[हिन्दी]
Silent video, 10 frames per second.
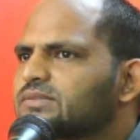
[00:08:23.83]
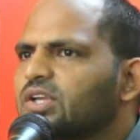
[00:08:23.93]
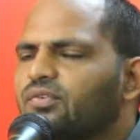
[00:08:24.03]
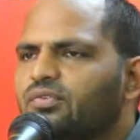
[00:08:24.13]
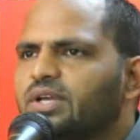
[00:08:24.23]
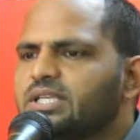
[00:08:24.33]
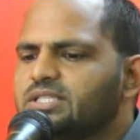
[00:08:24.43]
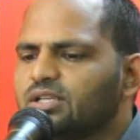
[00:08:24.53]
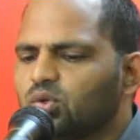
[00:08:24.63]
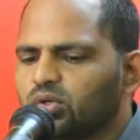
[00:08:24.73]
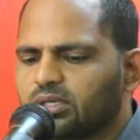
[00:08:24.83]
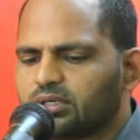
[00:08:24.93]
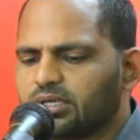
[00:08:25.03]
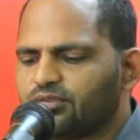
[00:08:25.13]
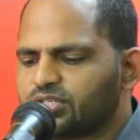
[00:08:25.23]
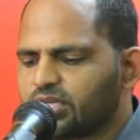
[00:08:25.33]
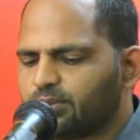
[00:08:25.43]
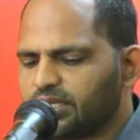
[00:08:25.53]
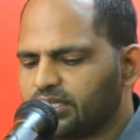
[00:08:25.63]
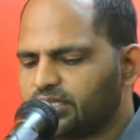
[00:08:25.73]
फरीसी लोग के विषय
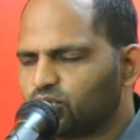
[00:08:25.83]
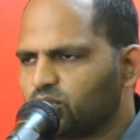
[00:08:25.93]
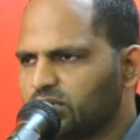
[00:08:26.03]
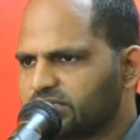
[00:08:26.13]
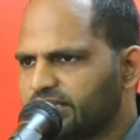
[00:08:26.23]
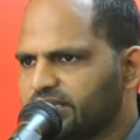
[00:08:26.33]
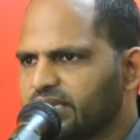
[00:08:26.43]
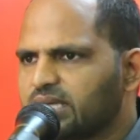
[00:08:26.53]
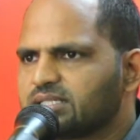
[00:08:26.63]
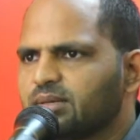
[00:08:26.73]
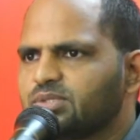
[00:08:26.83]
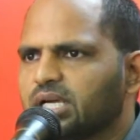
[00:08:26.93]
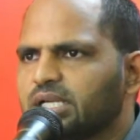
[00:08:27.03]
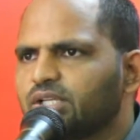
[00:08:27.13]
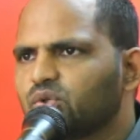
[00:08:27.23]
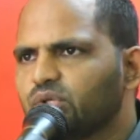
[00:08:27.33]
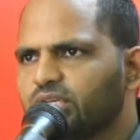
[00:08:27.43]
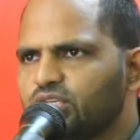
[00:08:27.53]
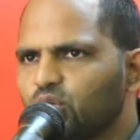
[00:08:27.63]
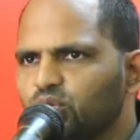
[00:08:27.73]
में यदि थोड़ा सा इतिहास आप जाने तो ये
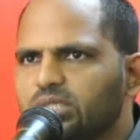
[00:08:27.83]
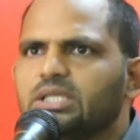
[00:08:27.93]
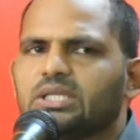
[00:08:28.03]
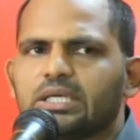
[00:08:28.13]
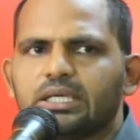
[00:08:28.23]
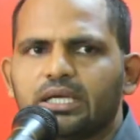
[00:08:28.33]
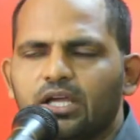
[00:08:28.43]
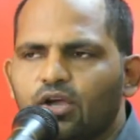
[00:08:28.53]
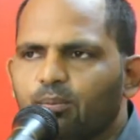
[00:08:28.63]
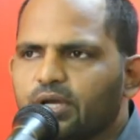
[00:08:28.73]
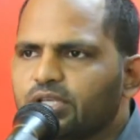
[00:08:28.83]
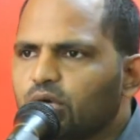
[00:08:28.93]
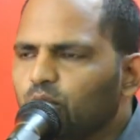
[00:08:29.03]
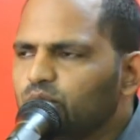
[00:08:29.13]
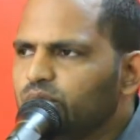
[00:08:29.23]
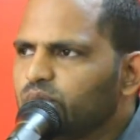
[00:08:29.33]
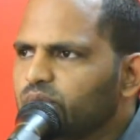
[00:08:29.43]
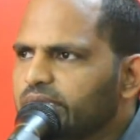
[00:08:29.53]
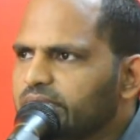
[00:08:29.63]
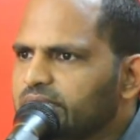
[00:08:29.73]
यहूदी थे पर यहूदियों
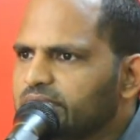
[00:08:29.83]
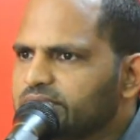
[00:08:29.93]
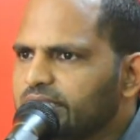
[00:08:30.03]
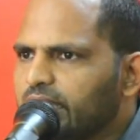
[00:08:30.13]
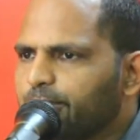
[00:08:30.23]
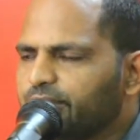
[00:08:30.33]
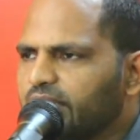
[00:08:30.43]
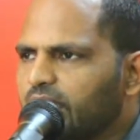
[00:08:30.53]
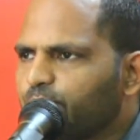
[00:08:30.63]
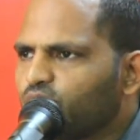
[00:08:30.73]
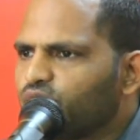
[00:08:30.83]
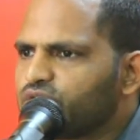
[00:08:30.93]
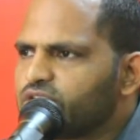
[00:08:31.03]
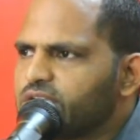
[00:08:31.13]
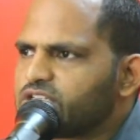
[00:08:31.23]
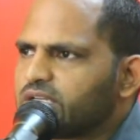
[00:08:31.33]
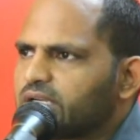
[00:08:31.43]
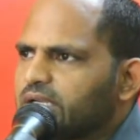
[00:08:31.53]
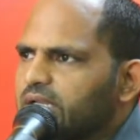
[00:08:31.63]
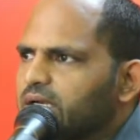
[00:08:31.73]
के अंदर से अपने आप को विशेष
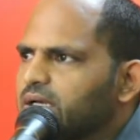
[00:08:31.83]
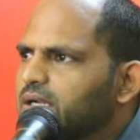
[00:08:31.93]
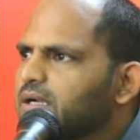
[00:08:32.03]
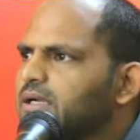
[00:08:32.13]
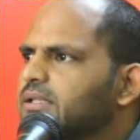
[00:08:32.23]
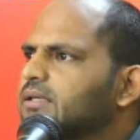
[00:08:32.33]
करके अलग कर रखा था